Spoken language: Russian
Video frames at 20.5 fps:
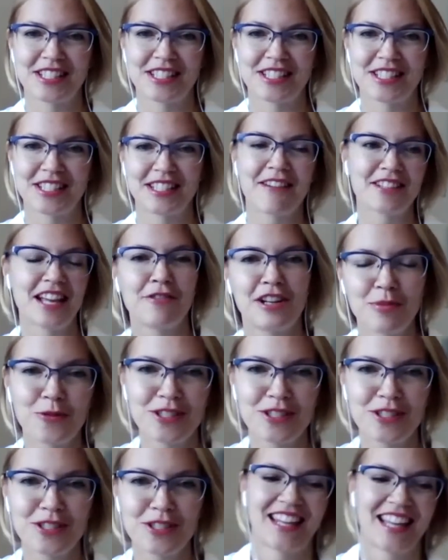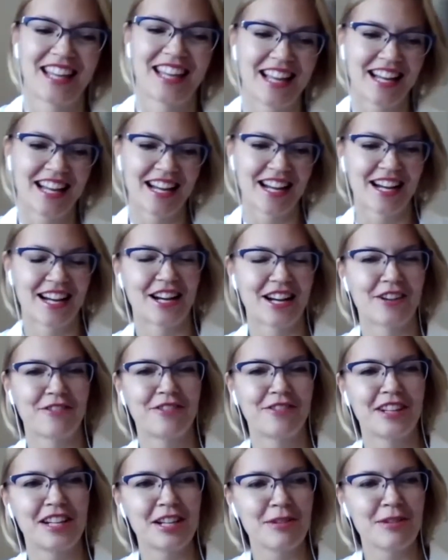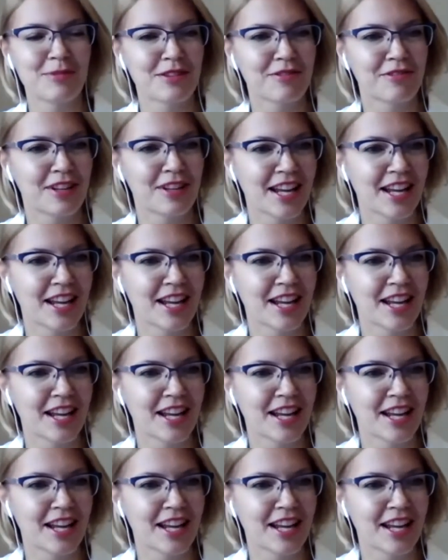представить Филипп Гузюк.